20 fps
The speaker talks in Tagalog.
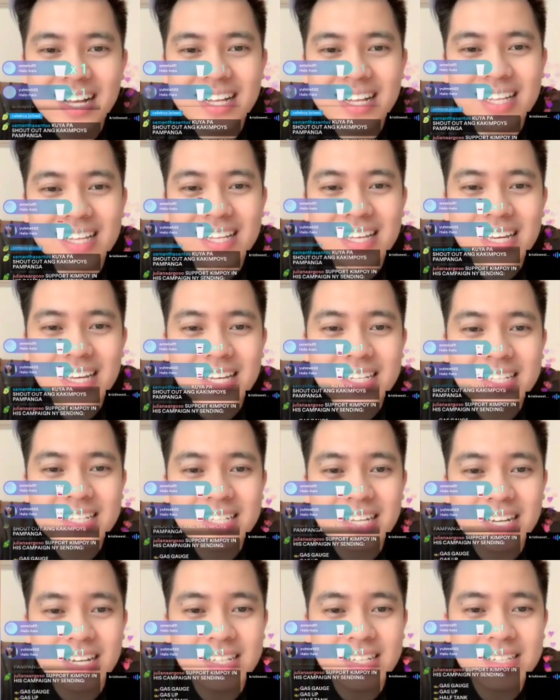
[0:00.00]
Insan,
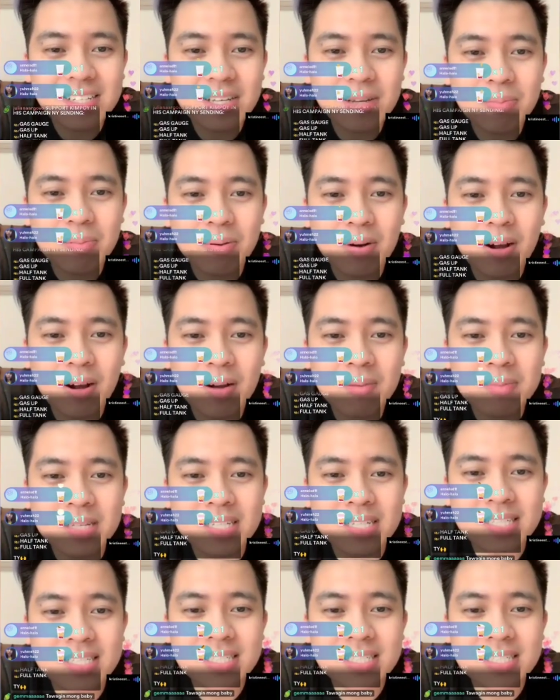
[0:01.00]
you promise.